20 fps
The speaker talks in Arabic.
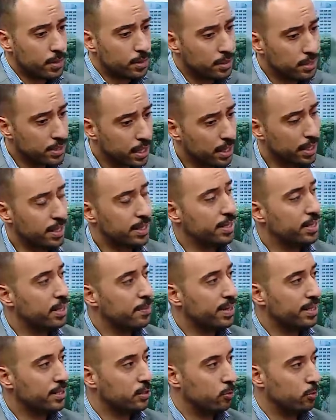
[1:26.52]
صار عندنا
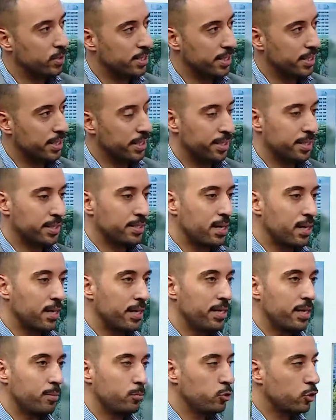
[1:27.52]
ثبات الوزن إذا صار
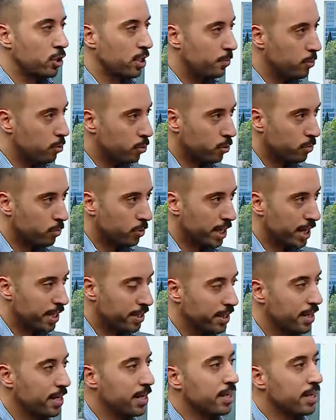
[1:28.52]
عندنا مشكلة بالهرمونات